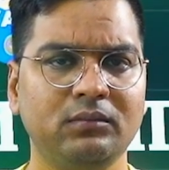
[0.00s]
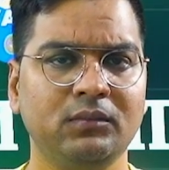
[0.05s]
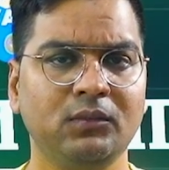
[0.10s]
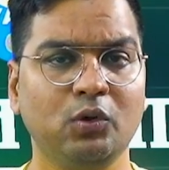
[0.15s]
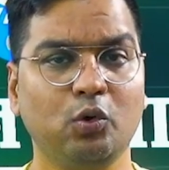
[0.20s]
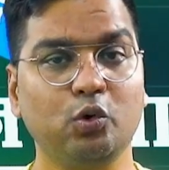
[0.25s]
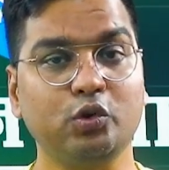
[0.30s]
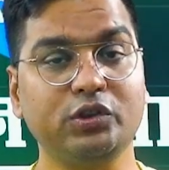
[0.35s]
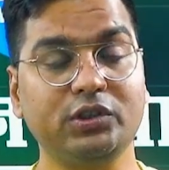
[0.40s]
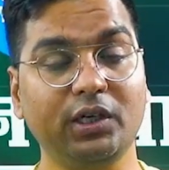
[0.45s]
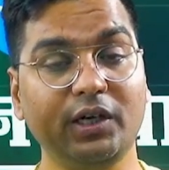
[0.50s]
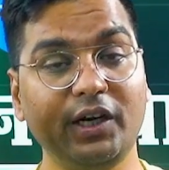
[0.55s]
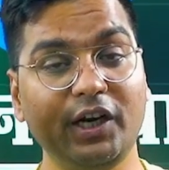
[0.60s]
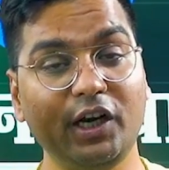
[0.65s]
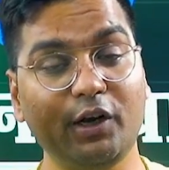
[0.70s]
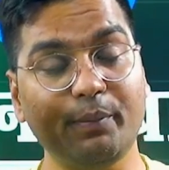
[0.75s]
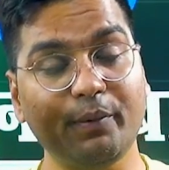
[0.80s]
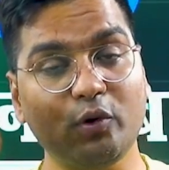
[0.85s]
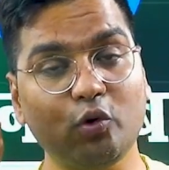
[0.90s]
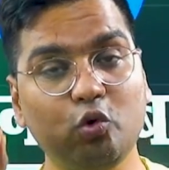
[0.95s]
क्वेश्चन
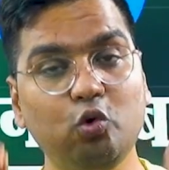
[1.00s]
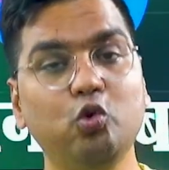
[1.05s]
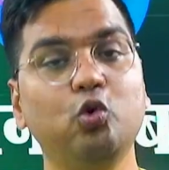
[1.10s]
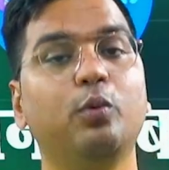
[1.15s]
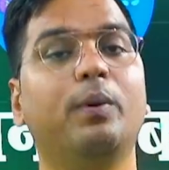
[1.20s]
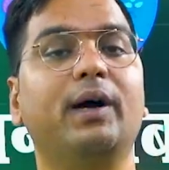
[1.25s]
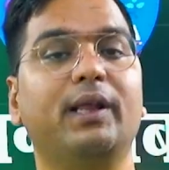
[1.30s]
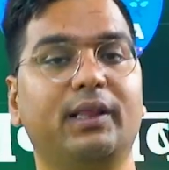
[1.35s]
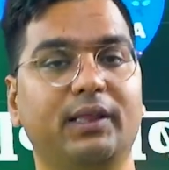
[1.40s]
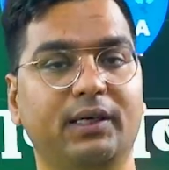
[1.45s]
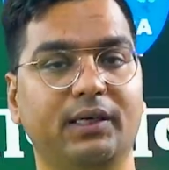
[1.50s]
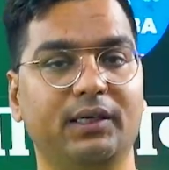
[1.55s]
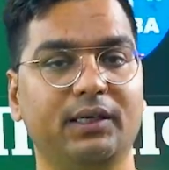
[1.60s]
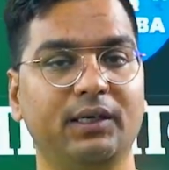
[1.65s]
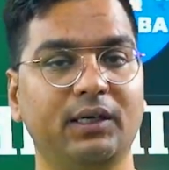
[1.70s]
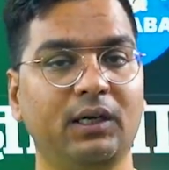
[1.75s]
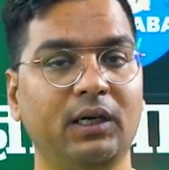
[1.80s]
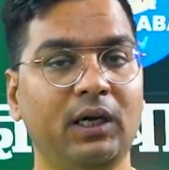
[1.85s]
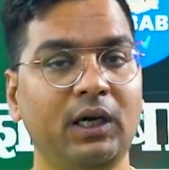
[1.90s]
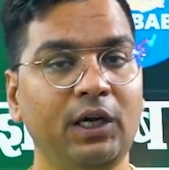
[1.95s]
नीट में खूब आता है
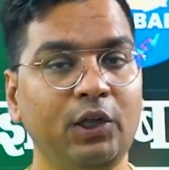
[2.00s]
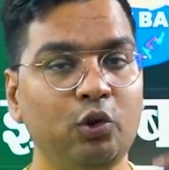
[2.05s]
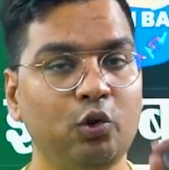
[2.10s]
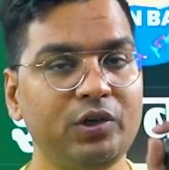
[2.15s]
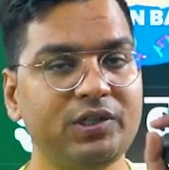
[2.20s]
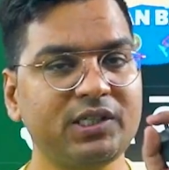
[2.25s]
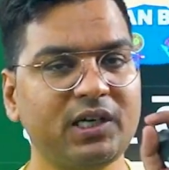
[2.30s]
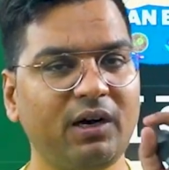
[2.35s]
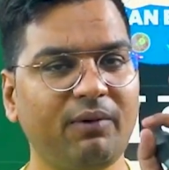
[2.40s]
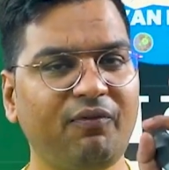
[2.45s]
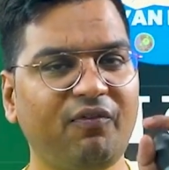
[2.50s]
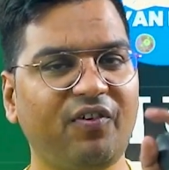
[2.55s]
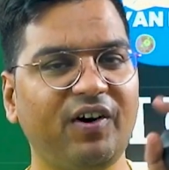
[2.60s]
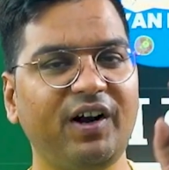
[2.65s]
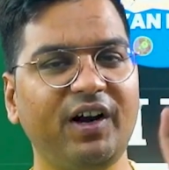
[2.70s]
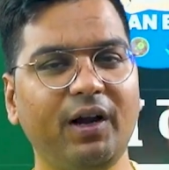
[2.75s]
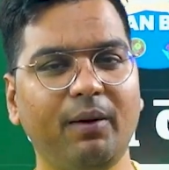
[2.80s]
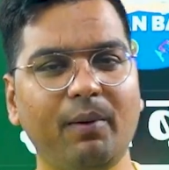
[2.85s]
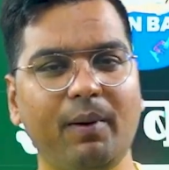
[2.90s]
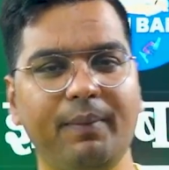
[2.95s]
तो इसका
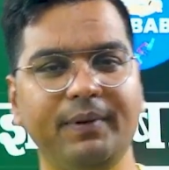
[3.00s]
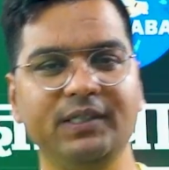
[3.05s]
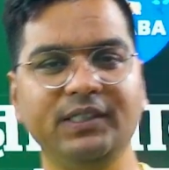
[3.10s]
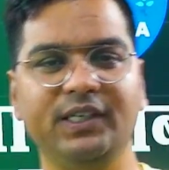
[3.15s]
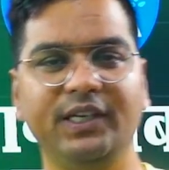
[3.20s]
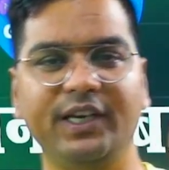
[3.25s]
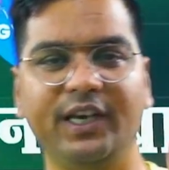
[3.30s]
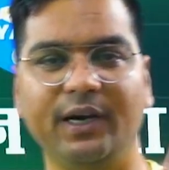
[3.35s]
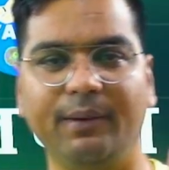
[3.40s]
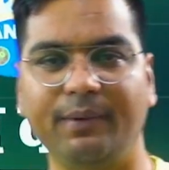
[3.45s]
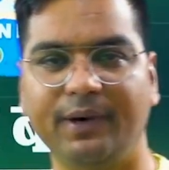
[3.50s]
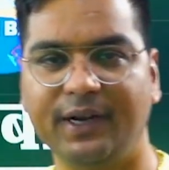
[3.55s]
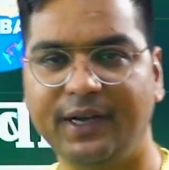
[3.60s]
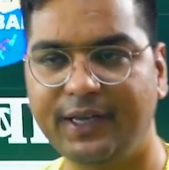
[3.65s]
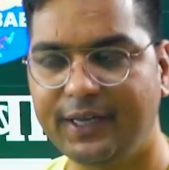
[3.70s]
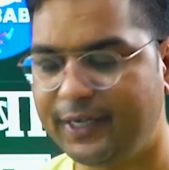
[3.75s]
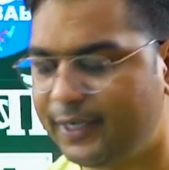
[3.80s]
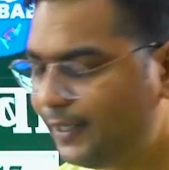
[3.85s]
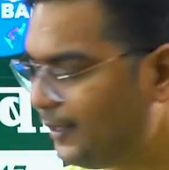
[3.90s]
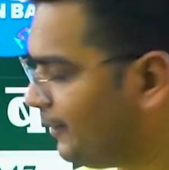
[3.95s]
फंडा बाबा जी ने क्या
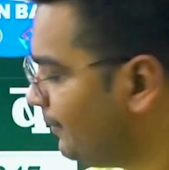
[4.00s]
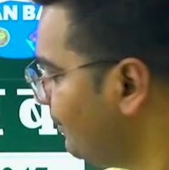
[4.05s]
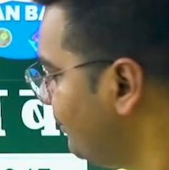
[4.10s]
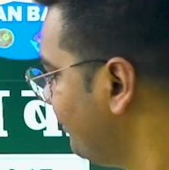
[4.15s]
बनाया है